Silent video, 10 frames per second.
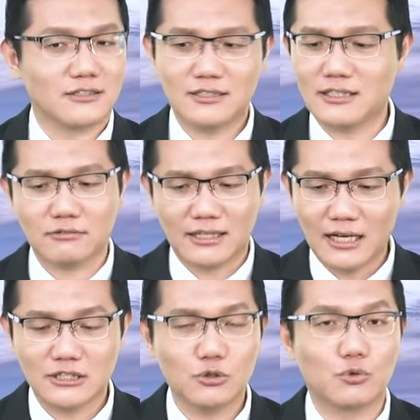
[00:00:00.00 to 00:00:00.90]
你至少
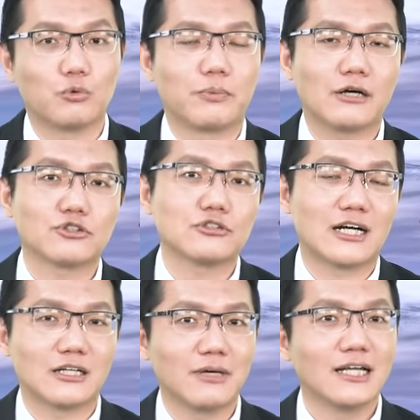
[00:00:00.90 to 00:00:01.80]
踏进股票市
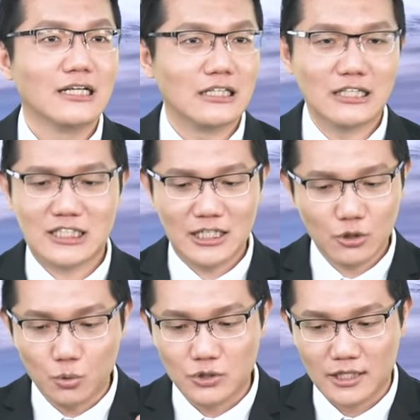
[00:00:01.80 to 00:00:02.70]
场里面，你的辛
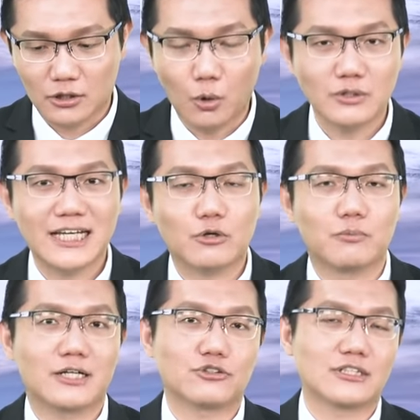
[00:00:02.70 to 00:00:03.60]
苦钱投在股
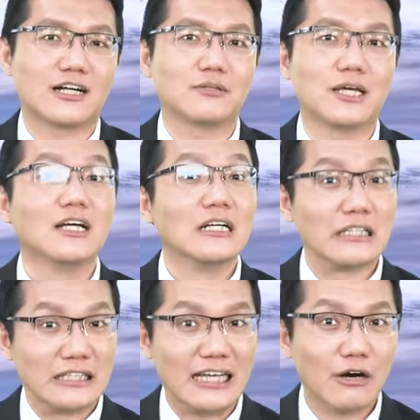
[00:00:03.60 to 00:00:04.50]
票市场里面，
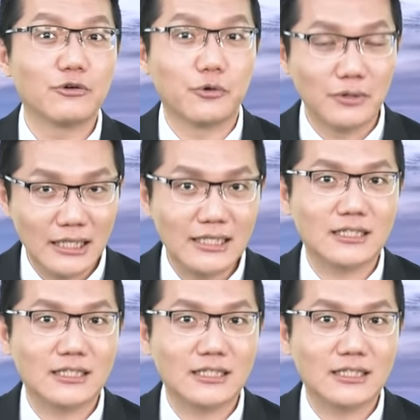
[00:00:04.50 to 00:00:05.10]
你要有一